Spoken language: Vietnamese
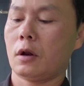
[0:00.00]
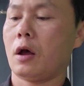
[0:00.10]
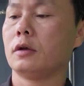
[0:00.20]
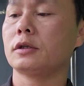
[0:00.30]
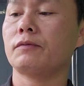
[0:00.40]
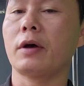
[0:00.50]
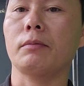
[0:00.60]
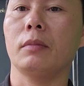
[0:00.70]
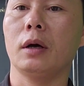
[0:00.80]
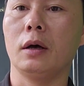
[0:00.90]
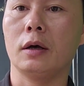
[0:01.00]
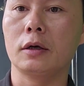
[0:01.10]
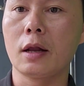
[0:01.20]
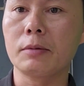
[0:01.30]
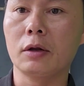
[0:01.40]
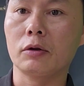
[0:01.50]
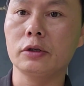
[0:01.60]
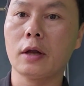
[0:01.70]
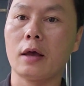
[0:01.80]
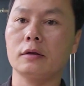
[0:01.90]
đó, sản phẩm à, khi lắp lên nó
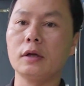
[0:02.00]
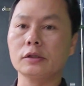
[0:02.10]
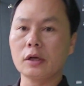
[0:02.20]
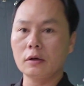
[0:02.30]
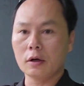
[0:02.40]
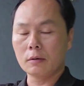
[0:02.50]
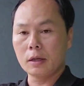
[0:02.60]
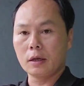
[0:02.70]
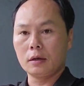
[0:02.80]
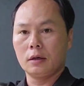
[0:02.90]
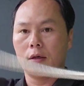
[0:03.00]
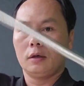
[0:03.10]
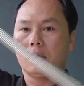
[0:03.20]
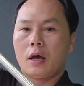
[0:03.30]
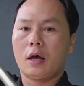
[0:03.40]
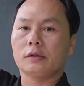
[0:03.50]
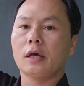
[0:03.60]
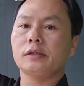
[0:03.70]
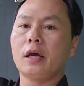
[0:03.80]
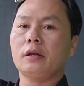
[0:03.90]
như này rất là chất lượng các bạn nhé à,
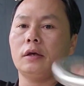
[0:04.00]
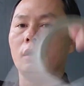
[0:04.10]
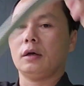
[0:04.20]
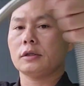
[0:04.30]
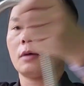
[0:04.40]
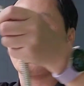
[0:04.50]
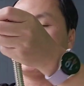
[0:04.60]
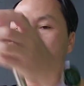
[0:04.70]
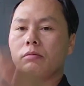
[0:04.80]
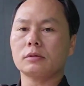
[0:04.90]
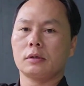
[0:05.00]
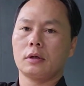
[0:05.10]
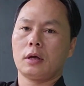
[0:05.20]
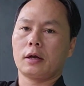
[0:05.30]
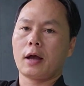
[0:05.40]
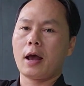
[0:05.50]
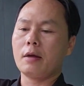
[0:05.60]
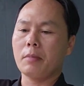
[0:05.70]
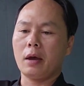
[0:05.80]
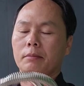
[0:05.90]
dây sen thì ờ, dây bằng inox à, khá
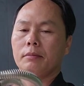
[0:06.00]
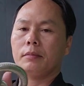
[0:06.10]
là mềm